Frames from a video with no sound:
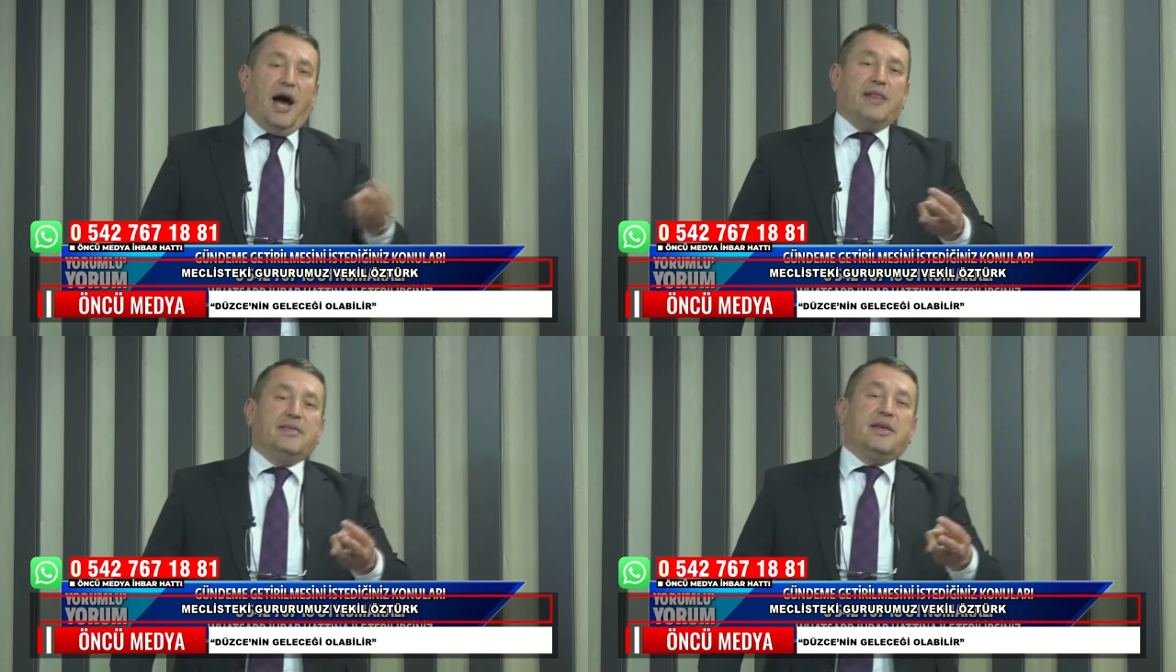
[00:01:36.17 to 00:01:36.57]

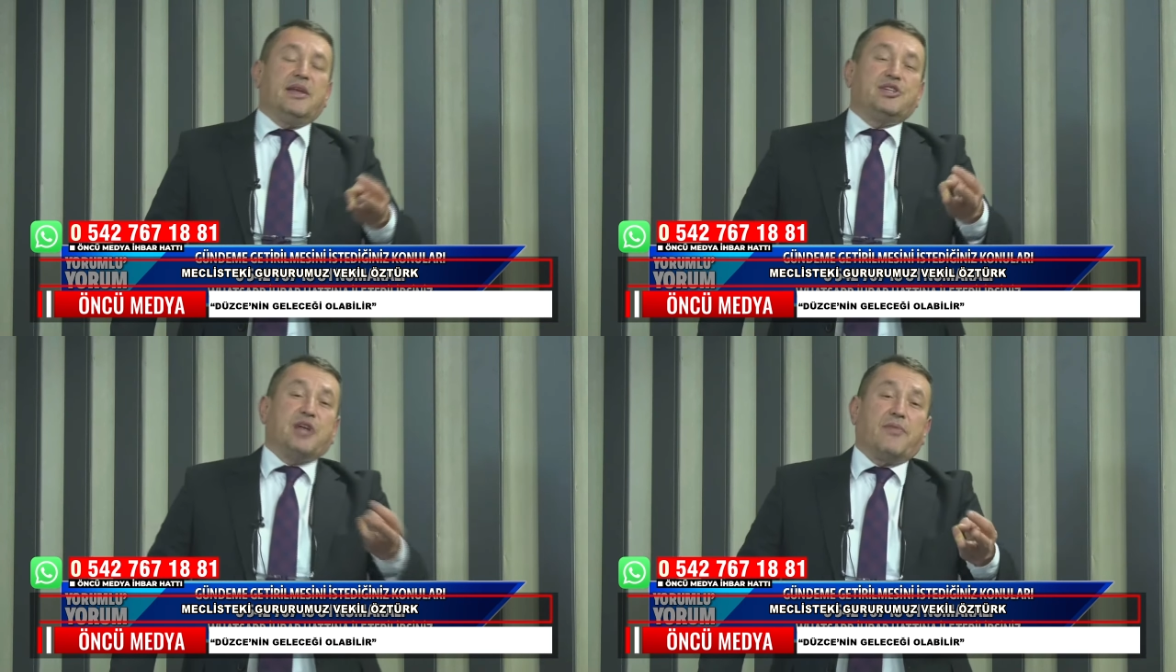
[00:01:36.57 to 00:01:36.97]

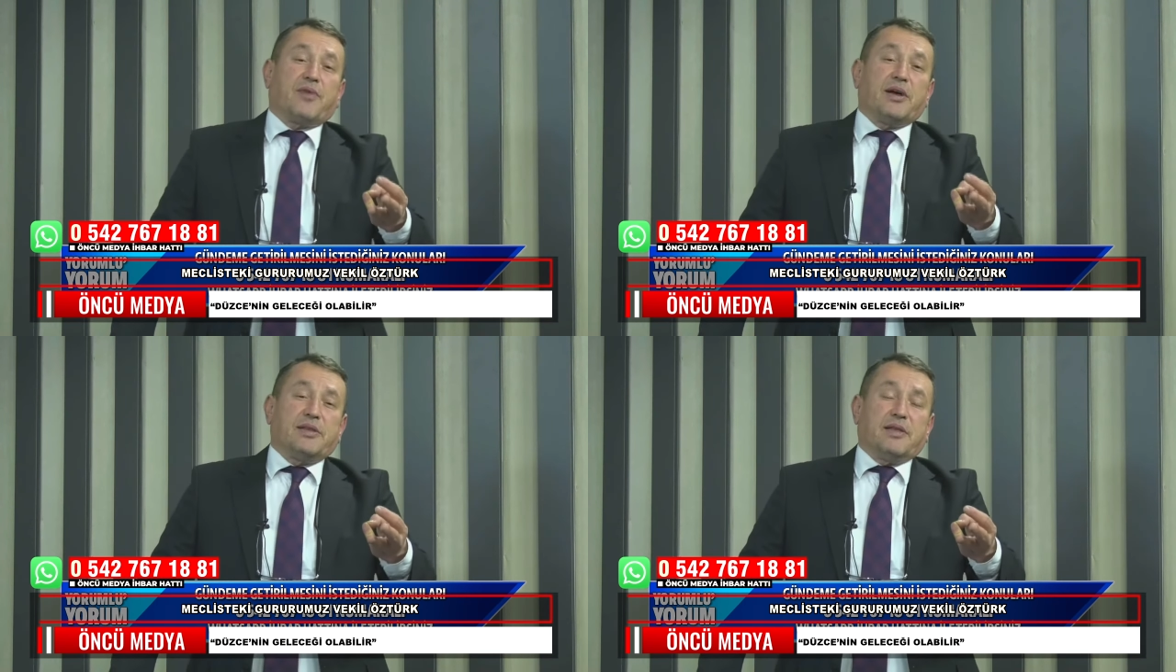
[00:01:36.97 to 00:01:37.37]
annene
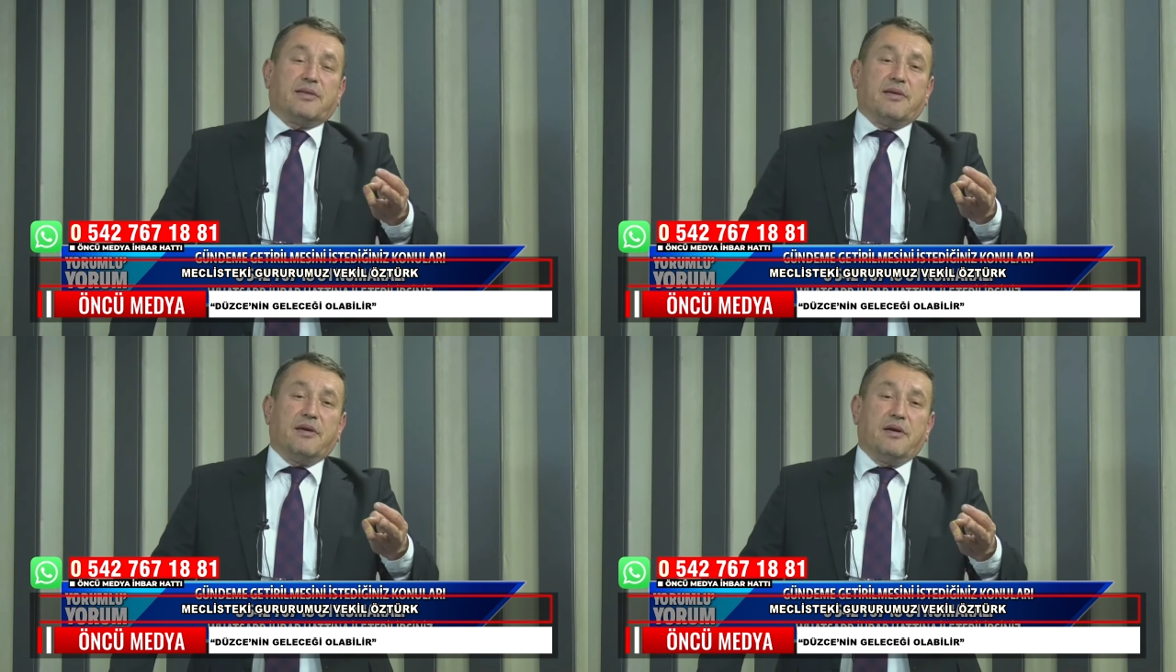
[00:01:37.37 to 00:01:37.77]
şefkat et.
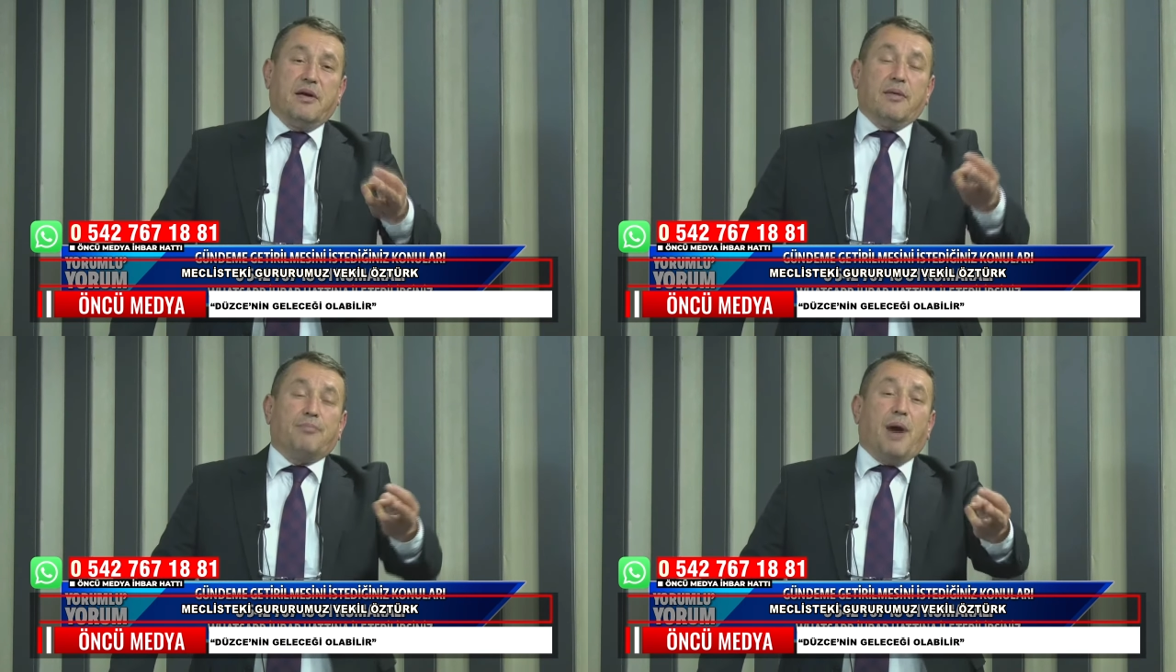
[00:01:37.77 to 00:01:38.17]

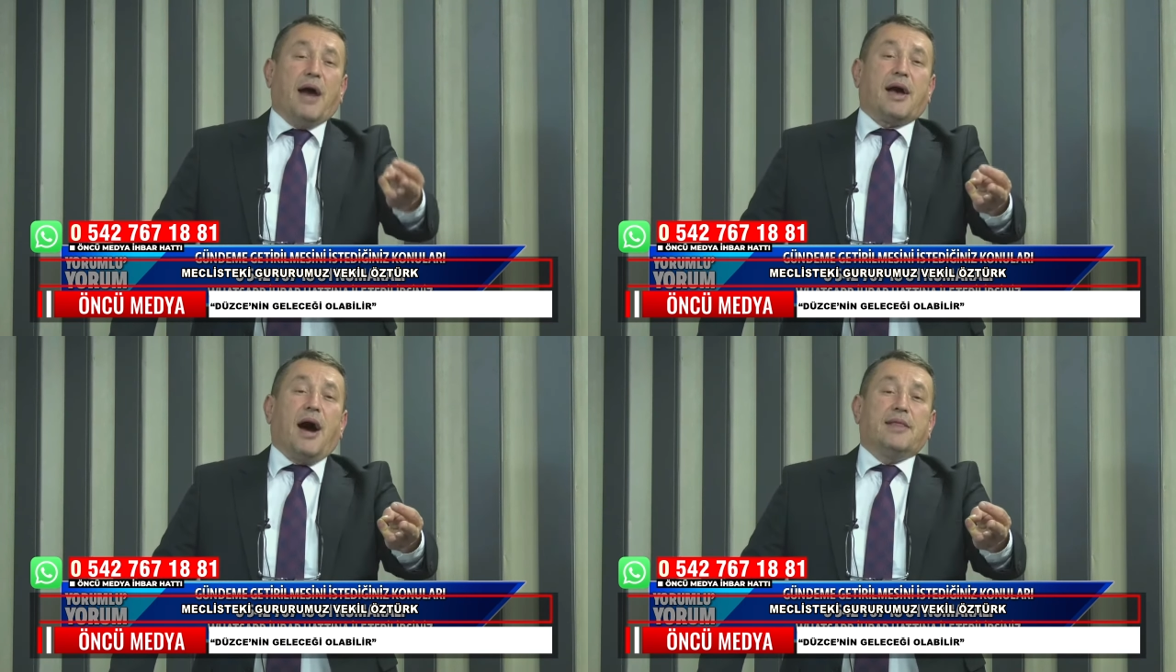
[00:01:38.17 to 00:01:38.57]

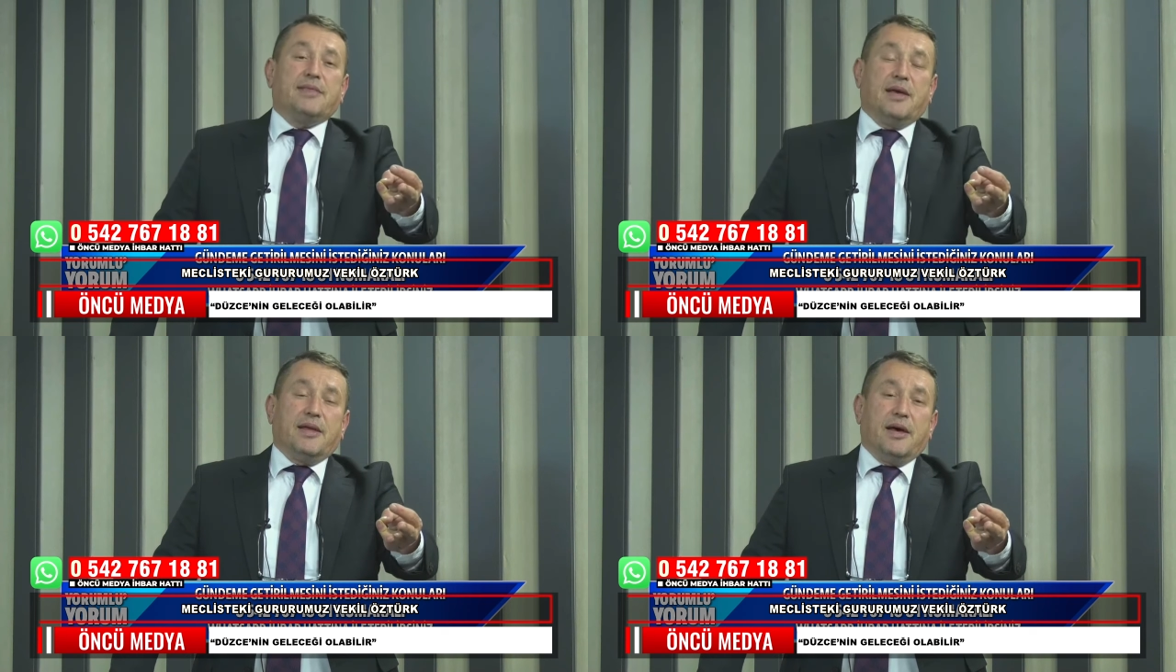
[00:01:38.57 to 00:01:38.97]
Bak
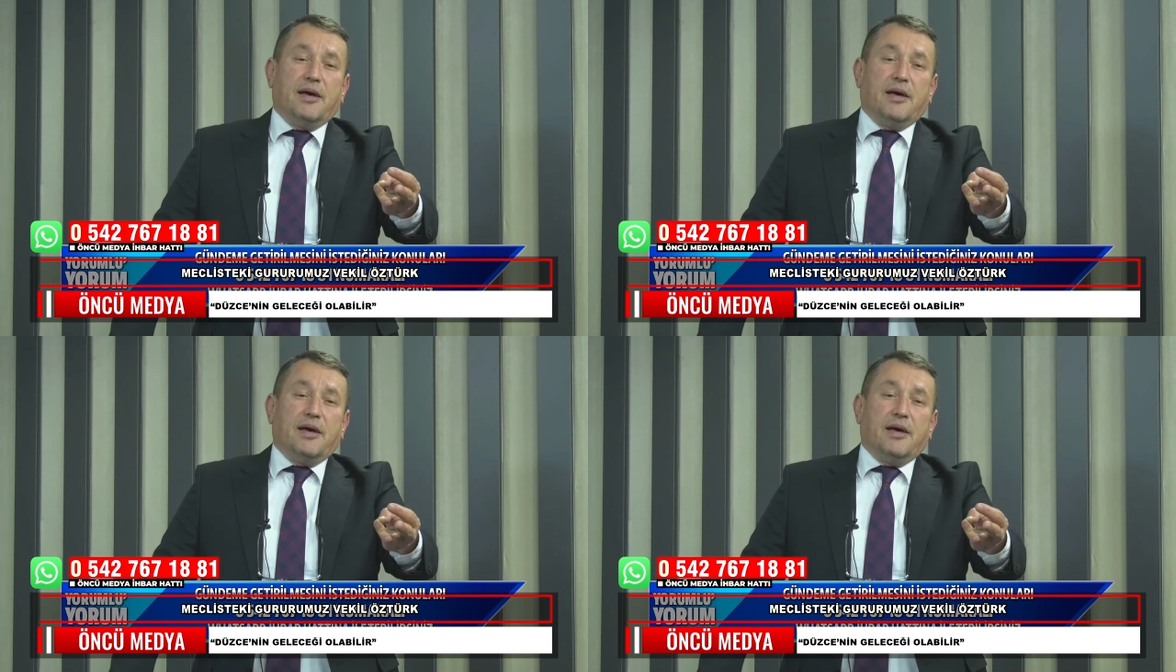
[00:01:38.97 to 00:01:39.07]
annene.